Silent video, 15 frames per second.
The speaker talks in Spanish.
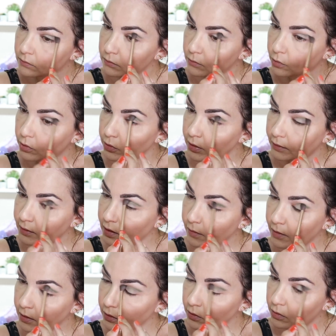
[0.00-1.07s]
Bueno, ya estáis
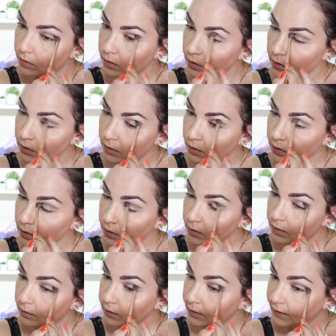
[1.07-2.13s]
viendo
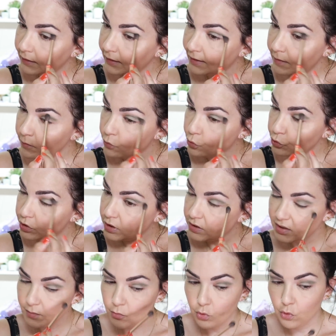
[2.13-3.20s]
que deja
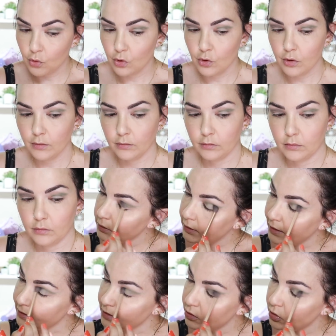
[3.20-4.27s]
muchísimo color,
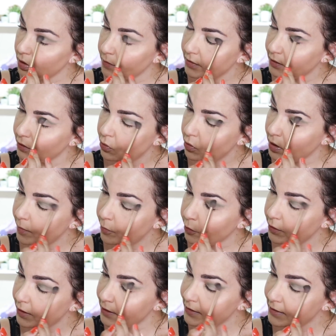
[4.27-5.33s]
casi solamente con
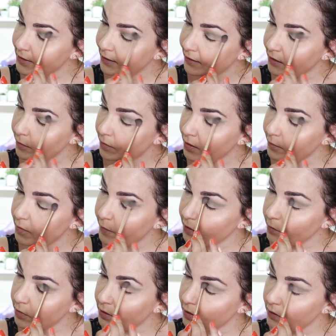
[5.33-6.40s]
apoyar y que además me
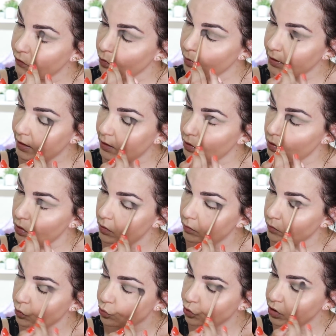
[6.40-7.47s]
permite difuminarlo
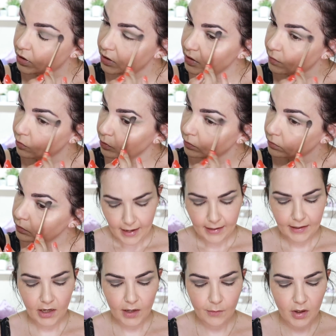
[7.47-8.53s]
muchísimo.
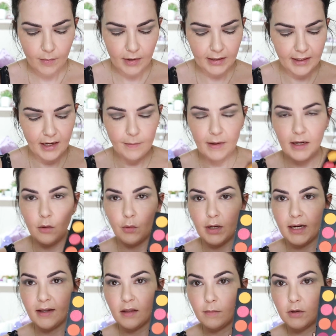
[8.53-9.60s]
Y ahora voy a marcarme la
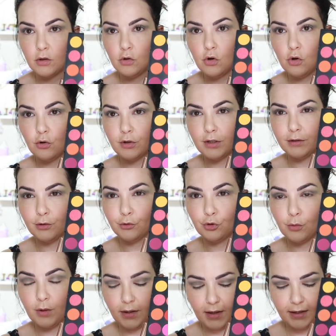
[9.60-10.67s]
cuenca de mi ojo con este otro
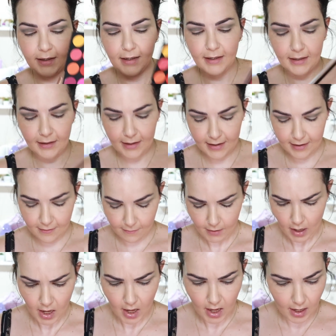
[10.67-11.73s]
verde que hay aquí que...
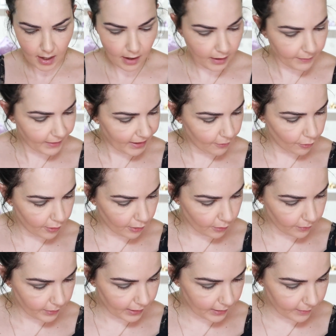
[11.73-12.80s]
¡Ah! Me acabo de
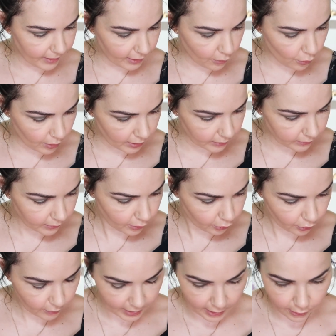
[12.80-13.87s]
romper la manicura. No,
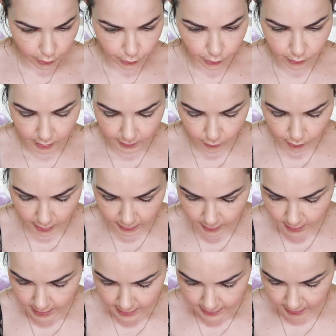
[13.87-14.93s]
no me la he roto. Qué bonita.
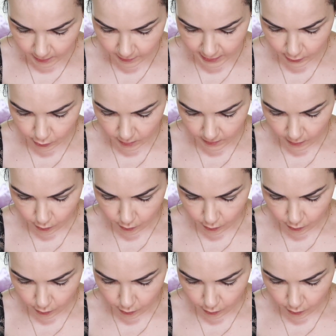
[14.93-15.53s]
Qué manicura más